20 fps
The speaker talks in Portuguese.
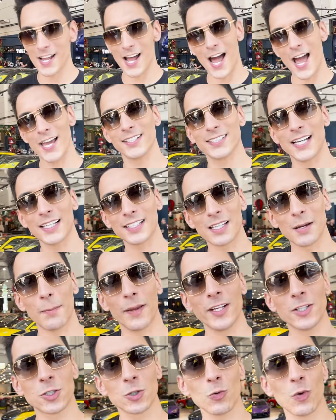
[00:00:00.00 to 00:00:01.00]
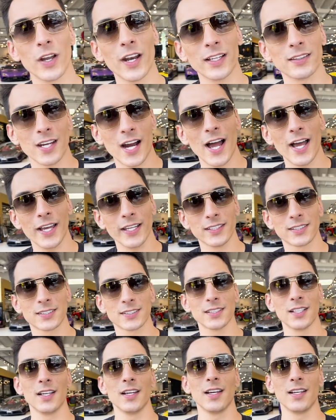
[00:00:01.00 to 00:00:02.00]
há exatamente um ano
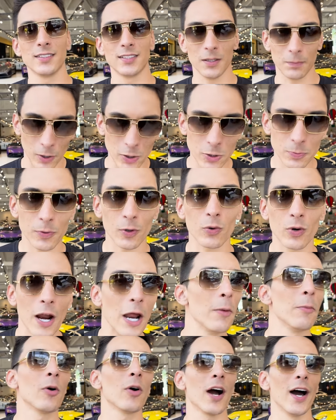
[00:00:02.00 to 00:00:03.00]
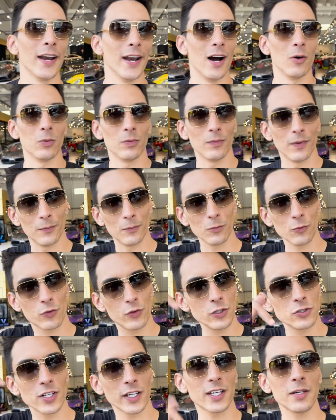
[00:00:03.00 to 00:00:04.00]
atrás, você pode procurar no meu canal, uns
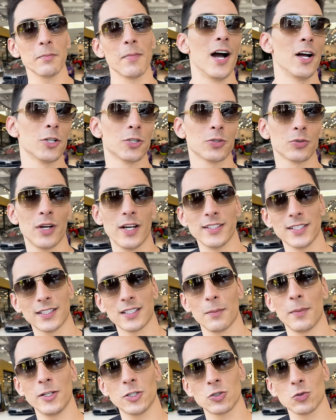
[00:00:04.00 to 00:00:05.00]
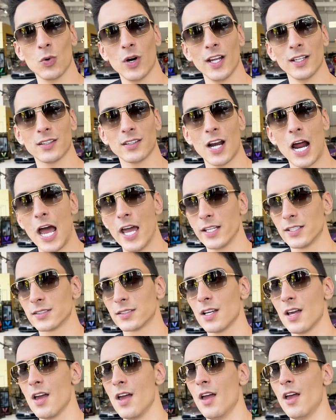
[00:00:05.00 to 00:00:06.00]
vídeos aqui embaixo. Há exatamente um ano
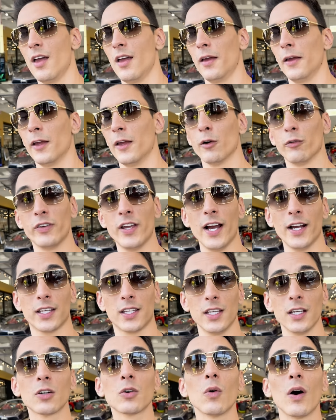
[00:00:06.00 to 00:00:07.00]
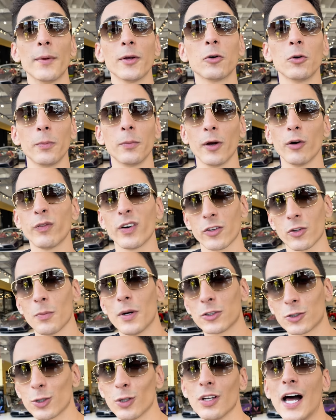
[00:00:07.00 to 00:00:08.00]
atrás, eu vim aqui com um amigo meu fazer
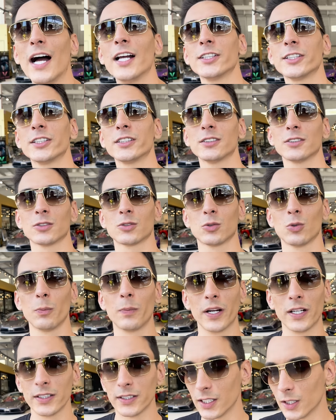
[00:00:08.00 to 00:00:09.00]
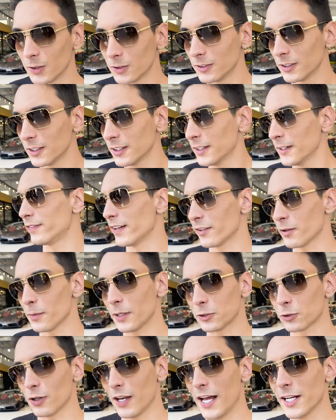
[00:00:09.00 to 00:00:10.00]
uma trollagem, o Brandão, fazer
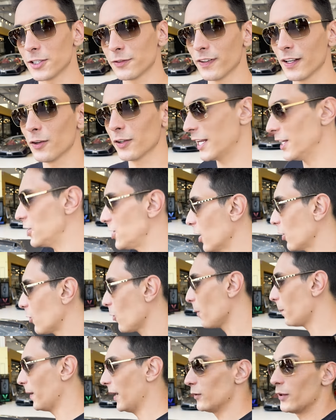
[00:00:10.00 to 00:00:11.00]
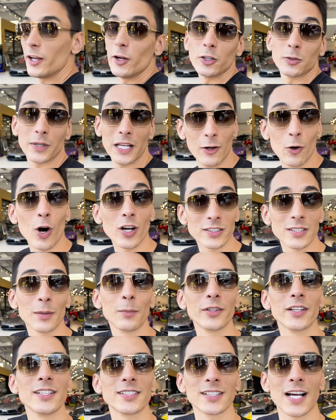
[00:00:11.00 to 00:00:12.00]
uma trollagem falando que ele tinha comprado a R8, que ele gosta
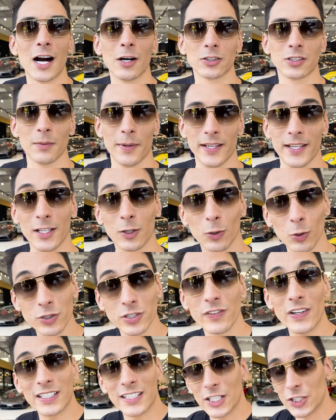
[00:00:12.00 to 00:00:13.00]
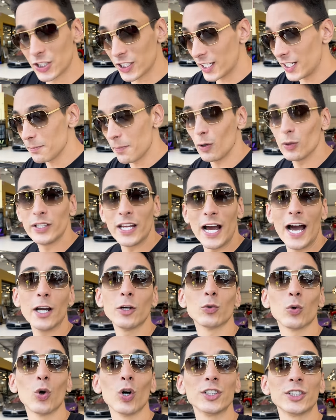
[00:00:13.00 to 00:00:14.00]
muito desse carro também. Inclusive, ele tá chegando em
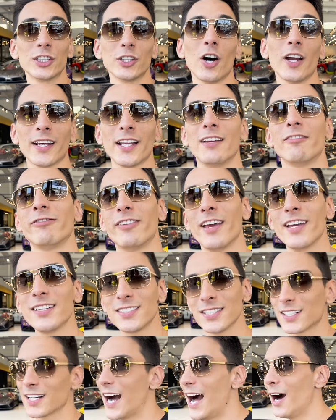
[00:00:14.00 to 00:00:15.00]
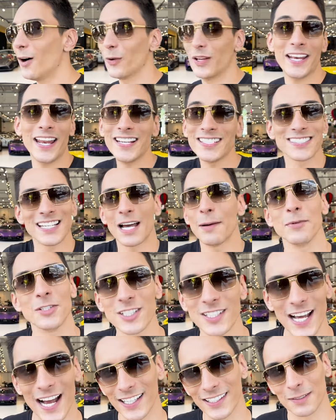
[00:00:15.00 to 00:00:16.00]
Balneário hoje, na hora que ele vê esse carro, ele nem sabe de
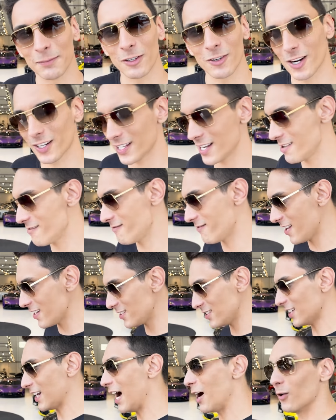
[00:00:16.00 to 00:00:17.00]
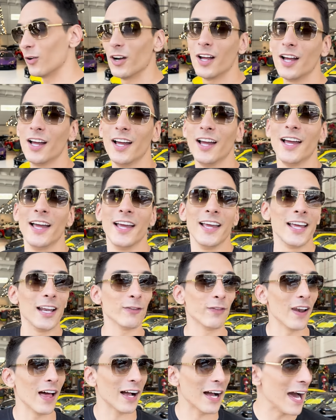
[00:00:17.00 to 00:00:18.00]
nada, mas na hora que ele vê esse carro, ele
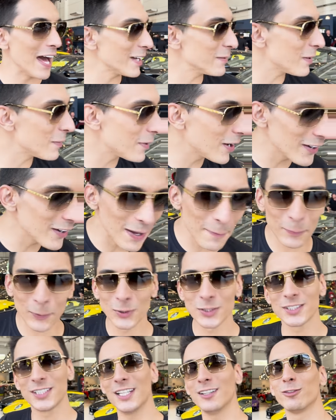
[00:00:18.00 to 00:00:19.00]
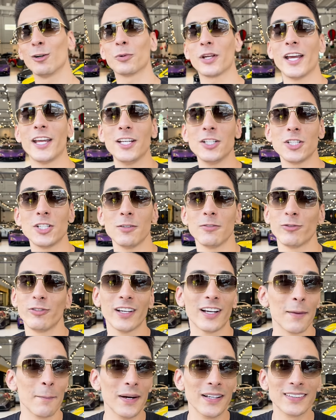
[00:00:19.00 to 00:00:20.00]
fala, caramba, mano, não é possível, porque a gente
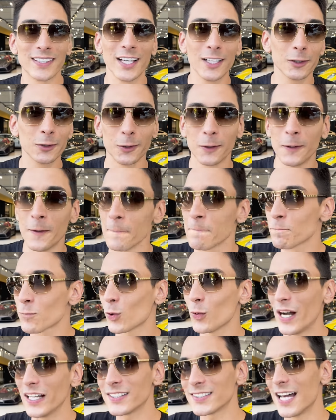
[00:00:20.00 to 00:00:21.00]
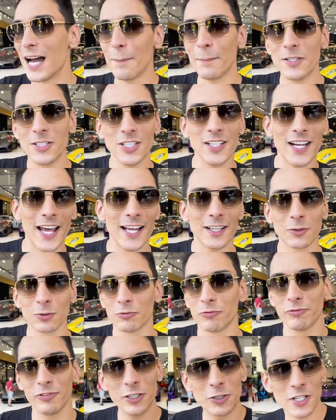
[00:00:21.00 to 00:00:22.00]
fica mandando no WhatsApp direto
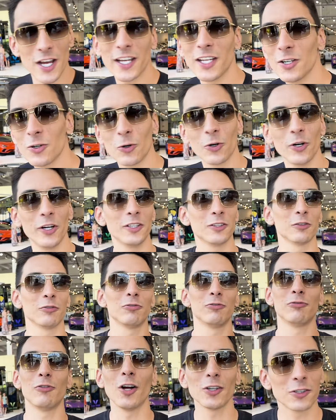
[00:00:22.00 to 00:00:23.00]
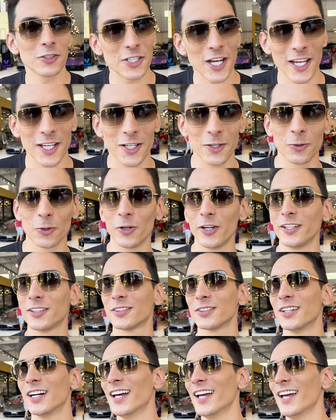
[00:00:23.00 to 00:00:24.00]
vídeo de R8, foto de R8,